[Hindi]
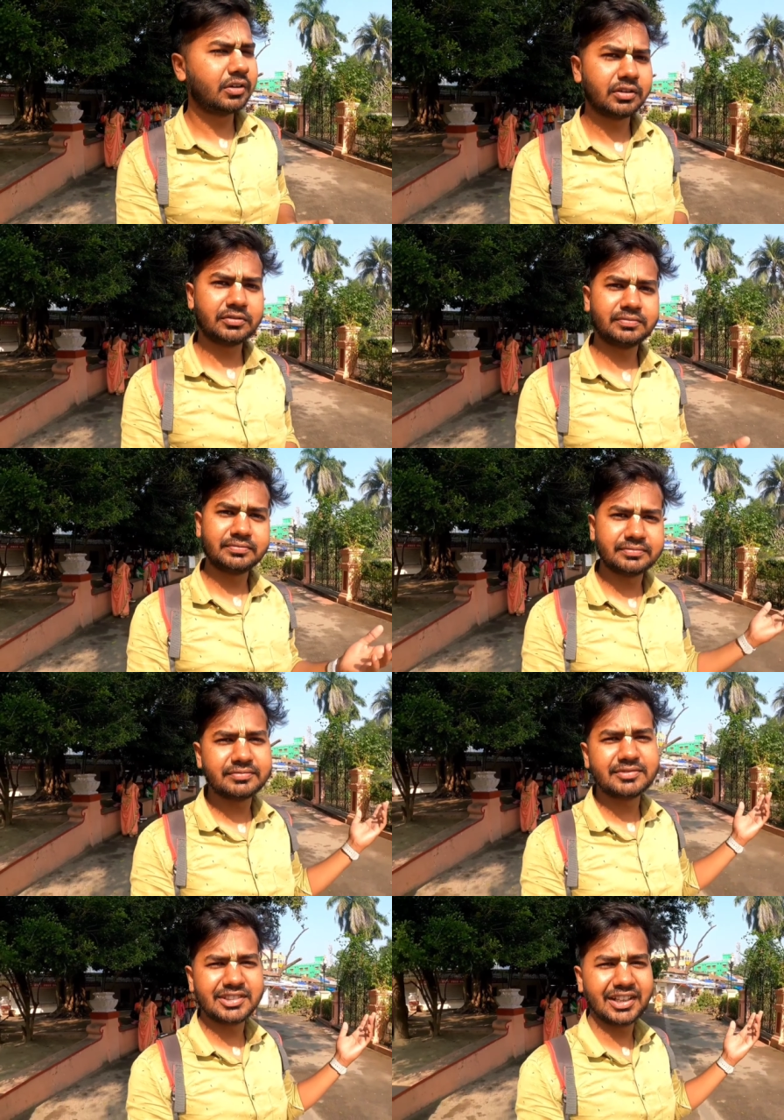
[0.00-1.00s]
और
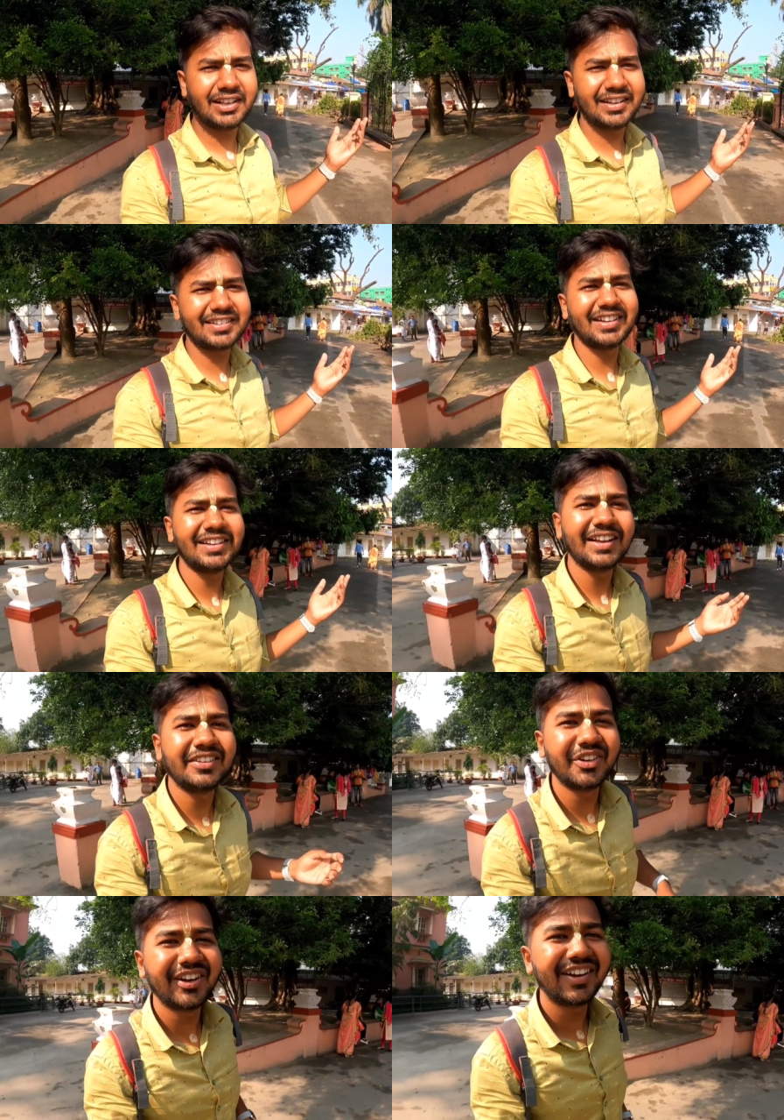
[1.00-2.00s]
चलिए चलते हैं
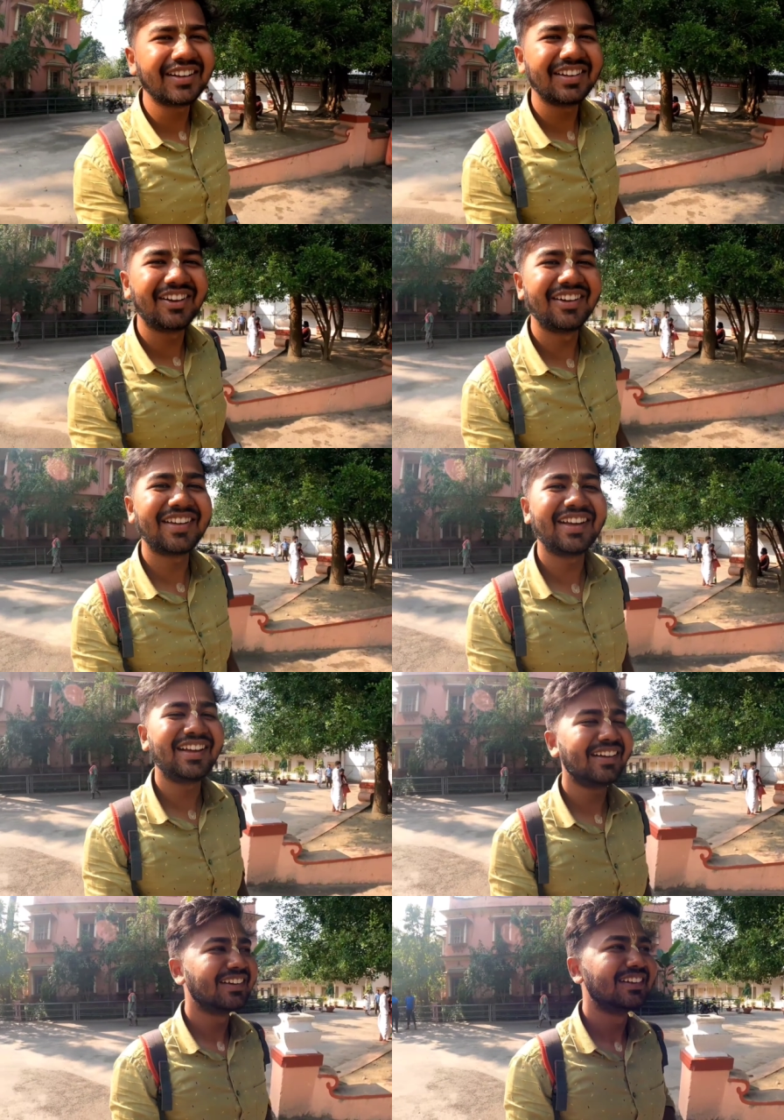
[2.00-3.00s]
एंजॉय करते हैं और क्या
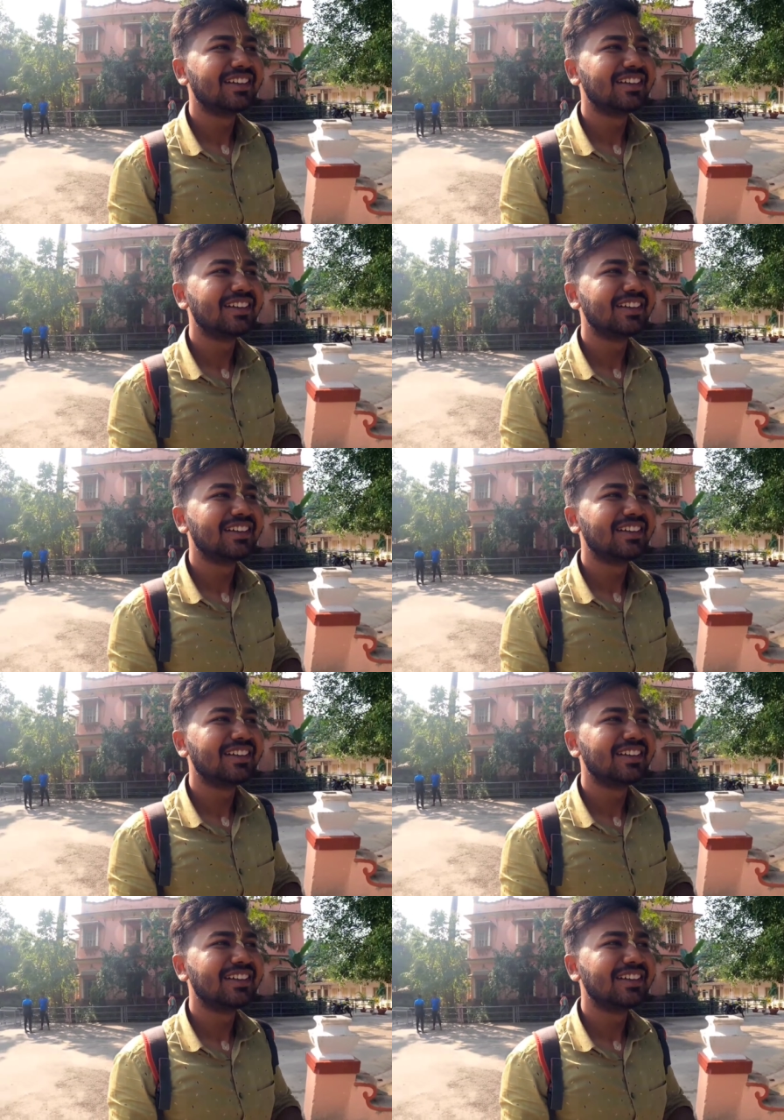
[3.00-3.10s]
यार